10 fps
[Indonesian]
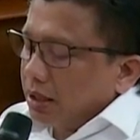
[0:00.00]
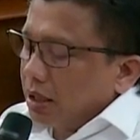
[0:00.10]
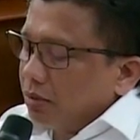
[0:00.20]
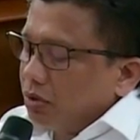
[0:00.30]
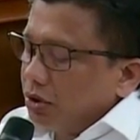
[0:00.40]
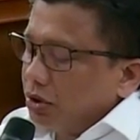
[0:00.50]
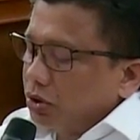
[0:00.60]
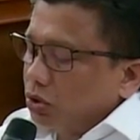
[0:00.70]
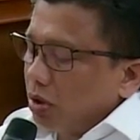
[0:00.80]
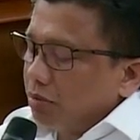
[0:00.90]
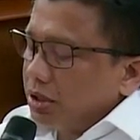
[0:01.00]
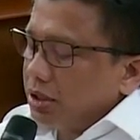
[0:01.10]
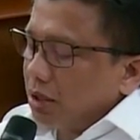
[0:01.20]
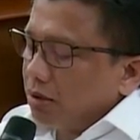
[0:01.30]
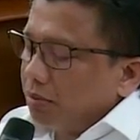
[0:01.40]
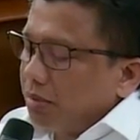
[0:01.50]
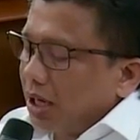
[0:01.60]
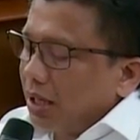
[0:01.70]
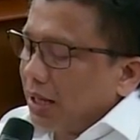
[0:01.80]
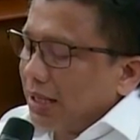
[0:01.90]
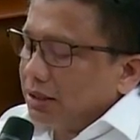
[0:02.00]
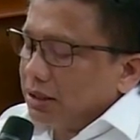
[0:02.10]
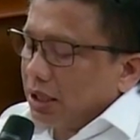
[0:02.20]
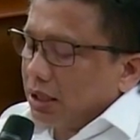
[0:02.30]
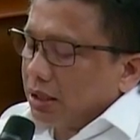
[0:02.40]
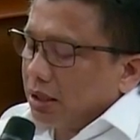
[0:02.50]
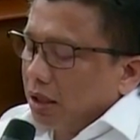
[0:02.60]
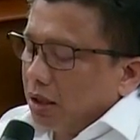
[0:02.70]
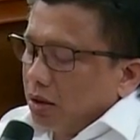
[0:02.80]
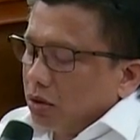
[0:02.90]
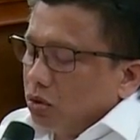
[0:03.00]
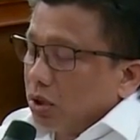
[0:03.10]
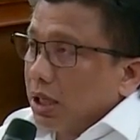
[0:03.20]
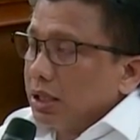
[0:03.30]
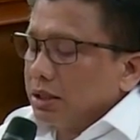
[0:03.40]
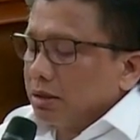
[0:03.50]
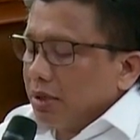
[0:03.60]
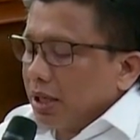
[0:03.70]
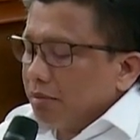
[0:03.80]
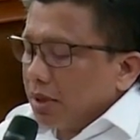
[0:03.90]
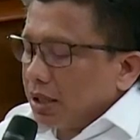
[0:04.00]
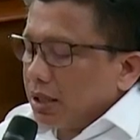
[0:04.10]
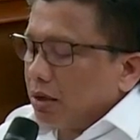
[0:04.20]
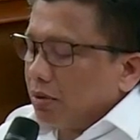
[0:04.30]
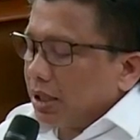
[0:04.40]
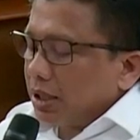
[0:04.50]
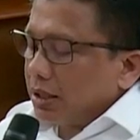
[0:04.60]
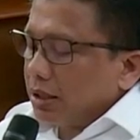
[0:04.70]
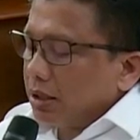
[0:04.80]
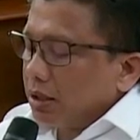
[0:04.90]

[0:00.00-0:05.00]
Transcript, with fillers: Namun Yosua menjawab dengan lancang, kurang ajar bagaimana komandan?